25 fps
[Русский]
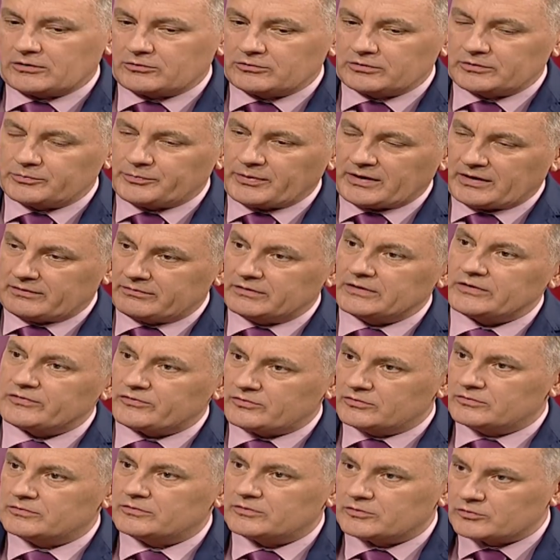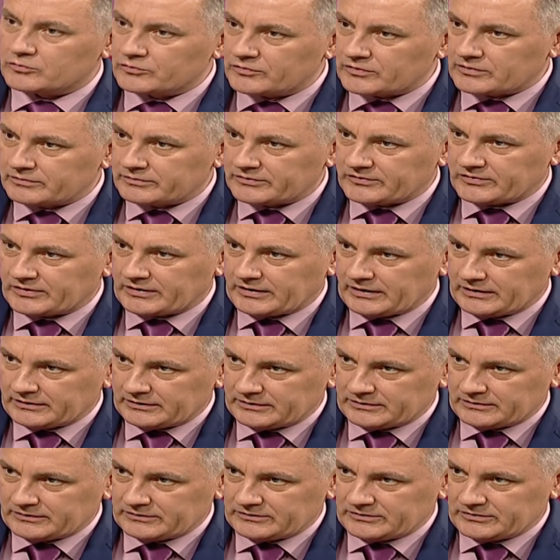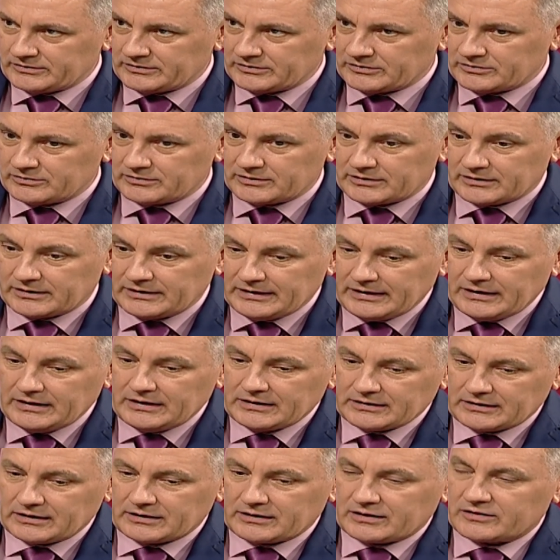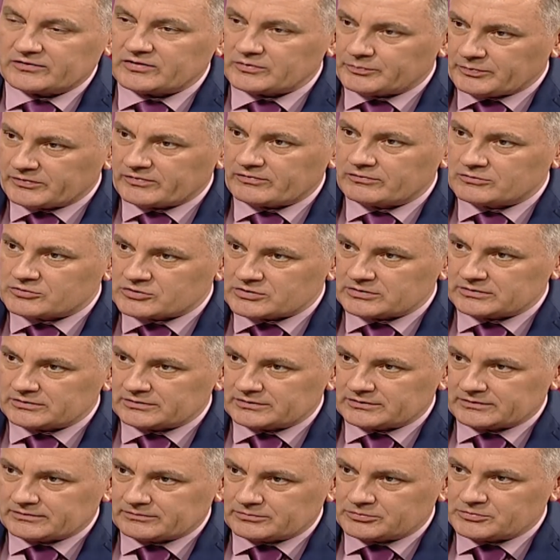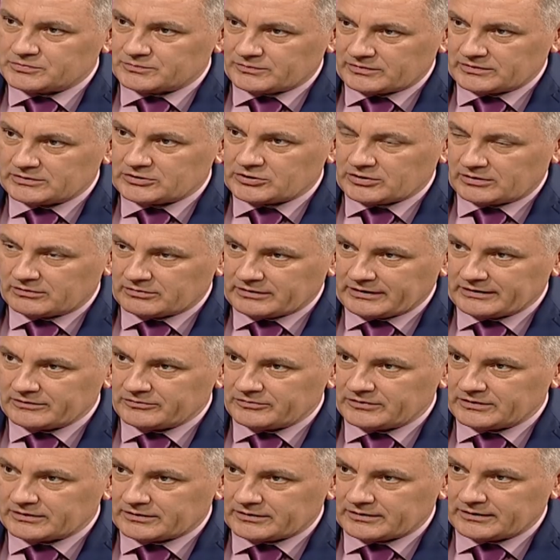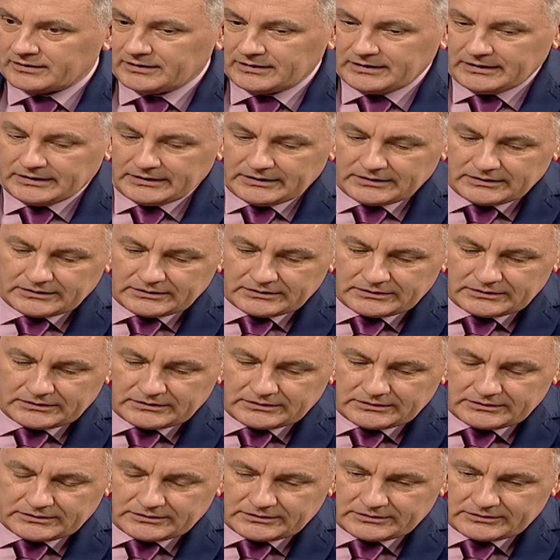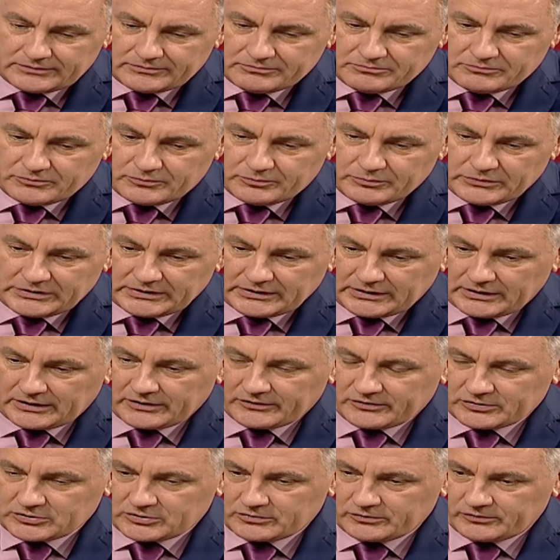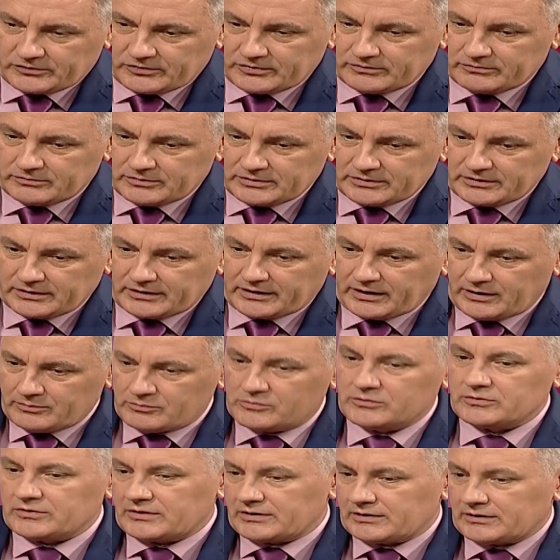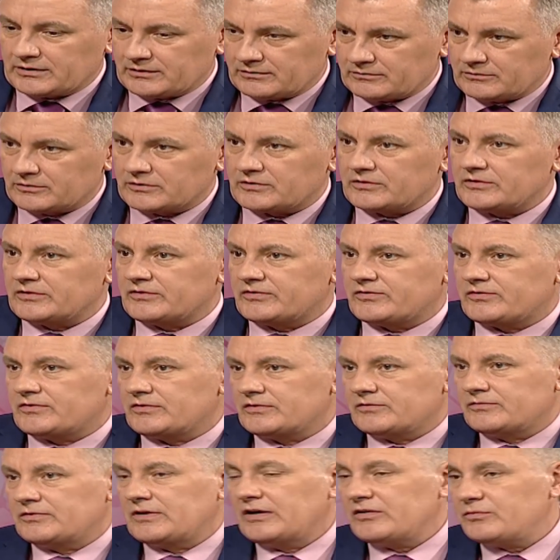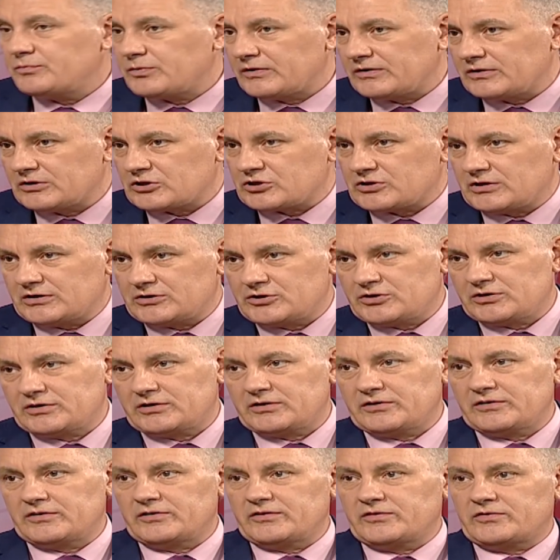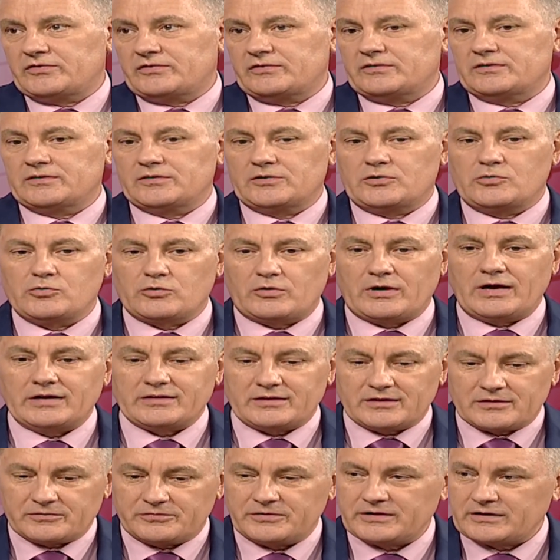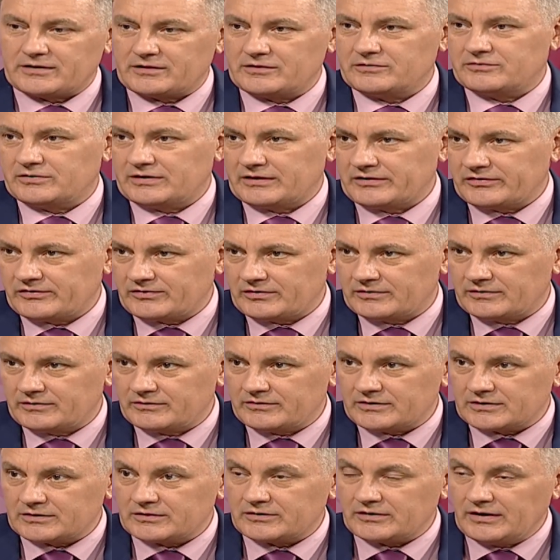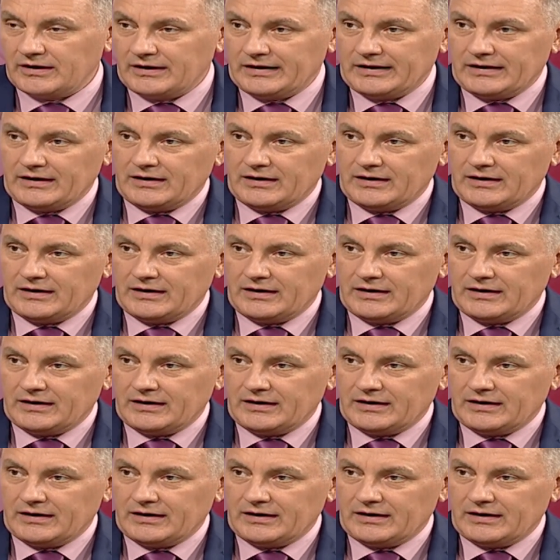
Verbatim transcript: какое право есть у русского языка на этой территории, как раз и послужило, в общем-то, началу конфликта. И мне кажется, что сегодня кому-то вот из власть придержащих, из кураторов этой власти, наверное,